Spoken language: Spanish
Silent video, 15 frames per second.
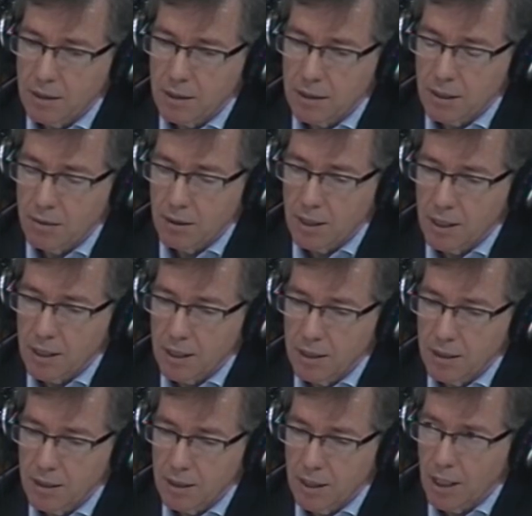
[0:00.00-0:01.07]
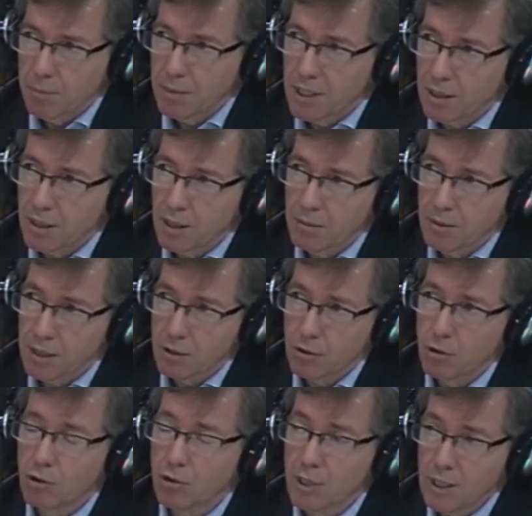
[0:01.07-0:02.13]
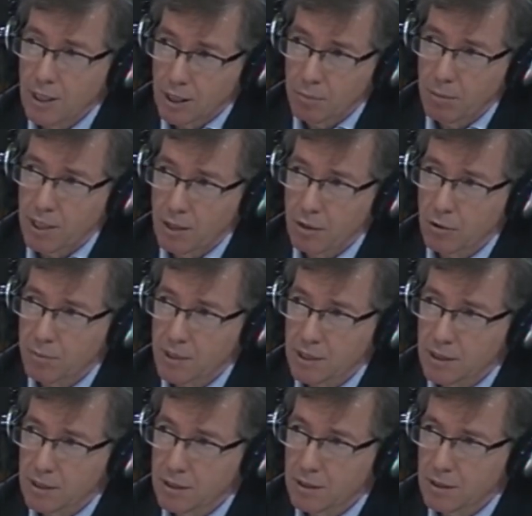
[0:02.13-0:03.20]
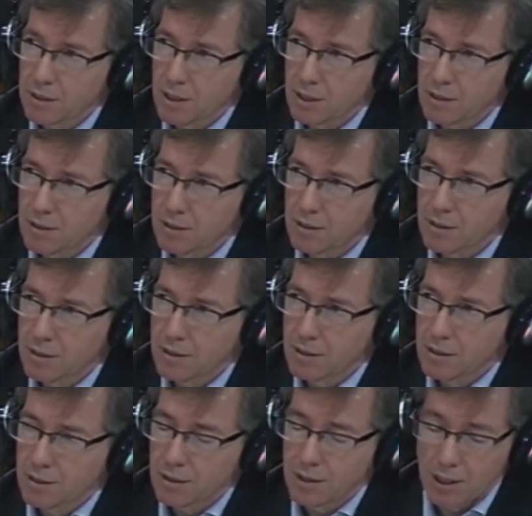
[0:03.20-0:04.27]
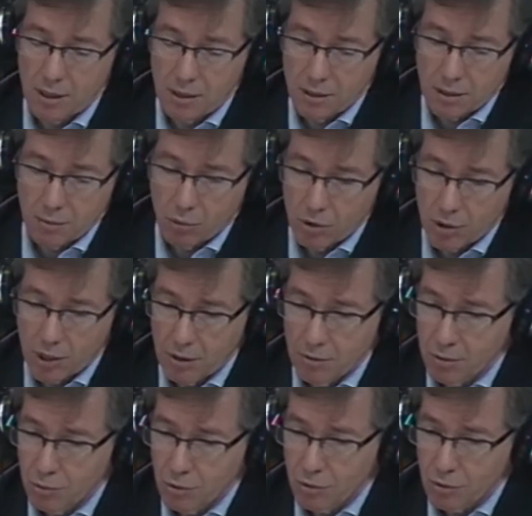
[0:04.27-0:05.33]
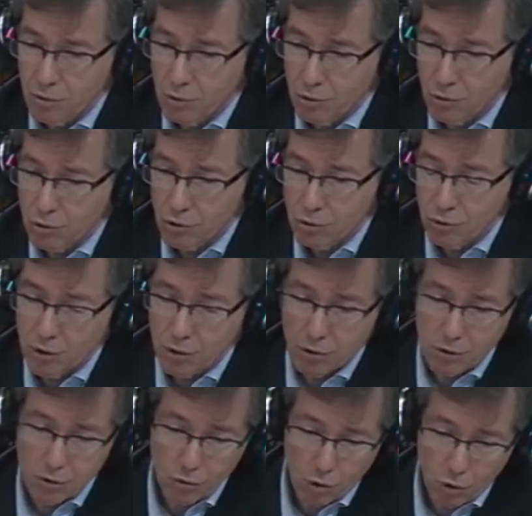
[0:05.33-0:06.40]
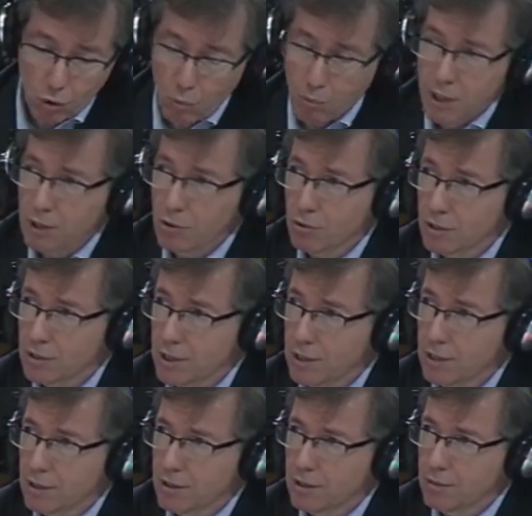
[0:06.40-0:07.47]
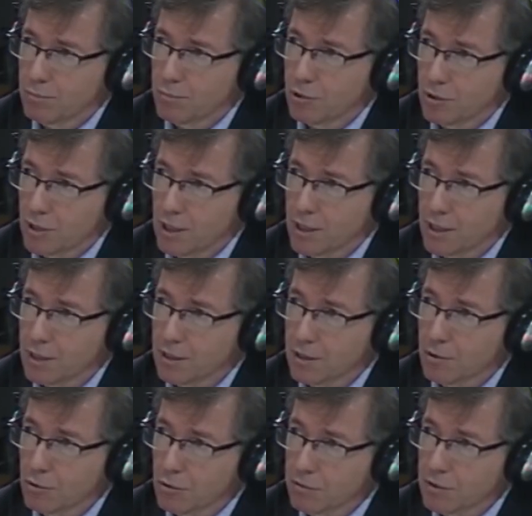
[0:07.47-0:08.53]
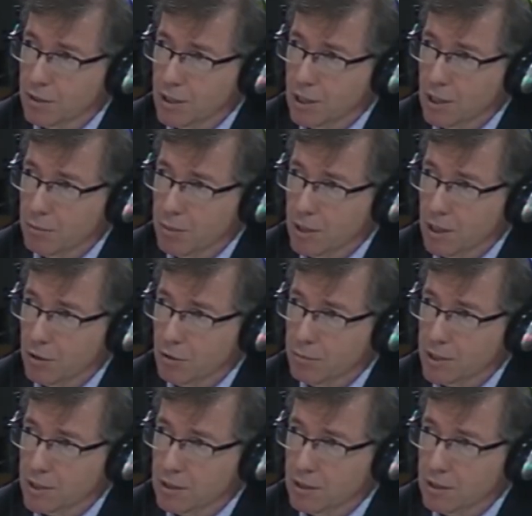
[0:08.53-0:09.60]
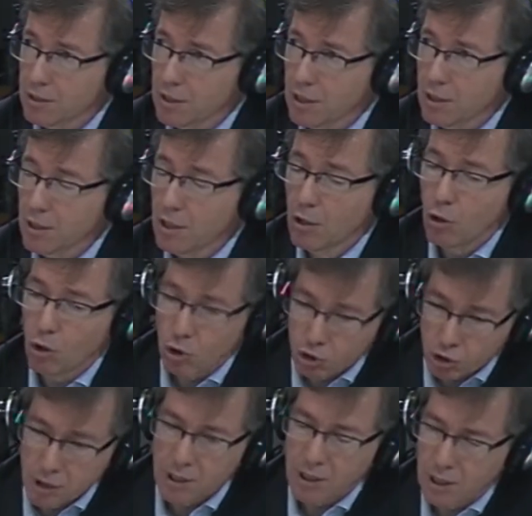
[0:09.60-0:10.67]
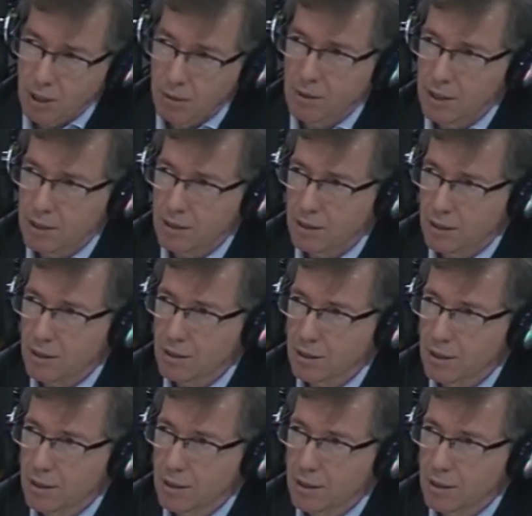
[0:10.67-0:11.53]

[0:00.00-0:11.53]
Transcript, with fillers: que estaba en la calle amenazaba con ir al Palacio Presidencial y ahí se podían haber producido dos situaciones, o un baño de sangre porque el ejército defendiera el Palacio Presidencial, o si llegaban a entrar